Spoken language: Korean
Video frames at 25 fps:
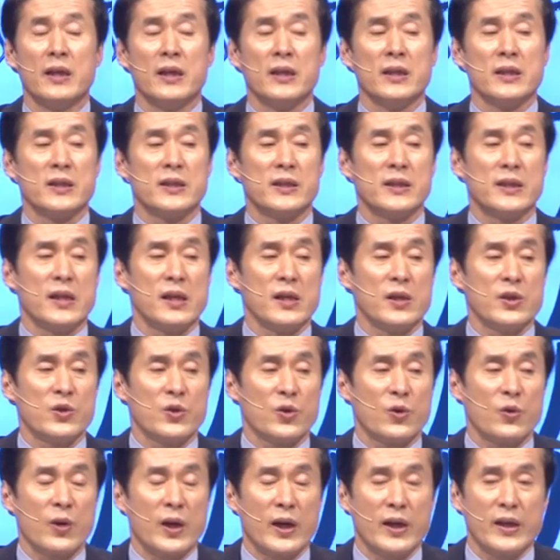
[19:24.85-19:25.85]

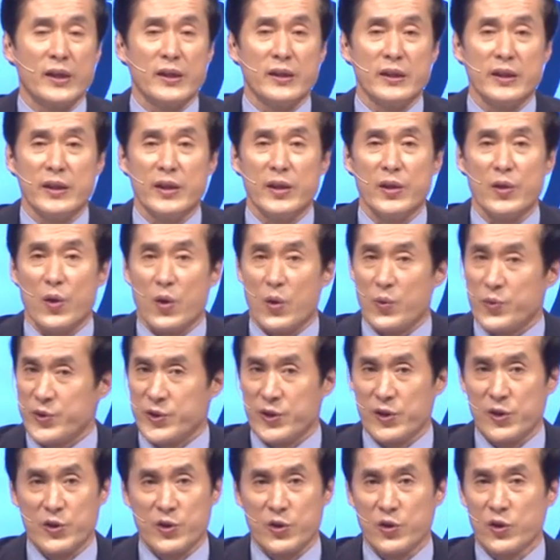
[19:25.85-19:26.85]
실족하는 일이
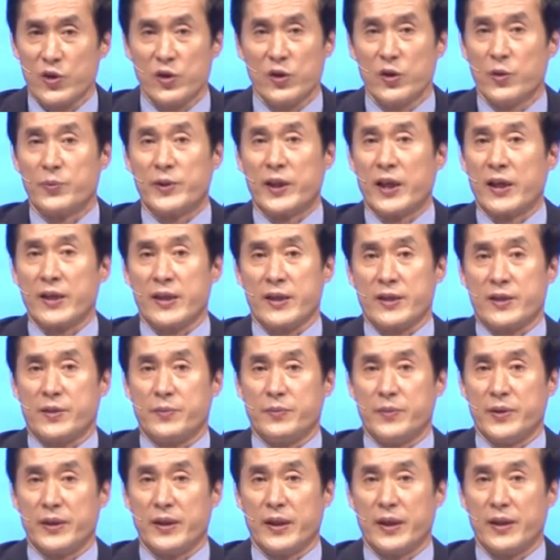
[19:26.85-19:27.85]
없을 수는 없다
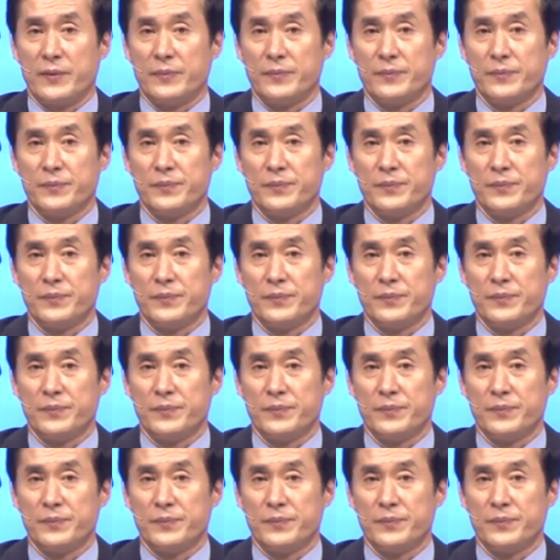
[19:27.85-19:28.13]
그랬습니다.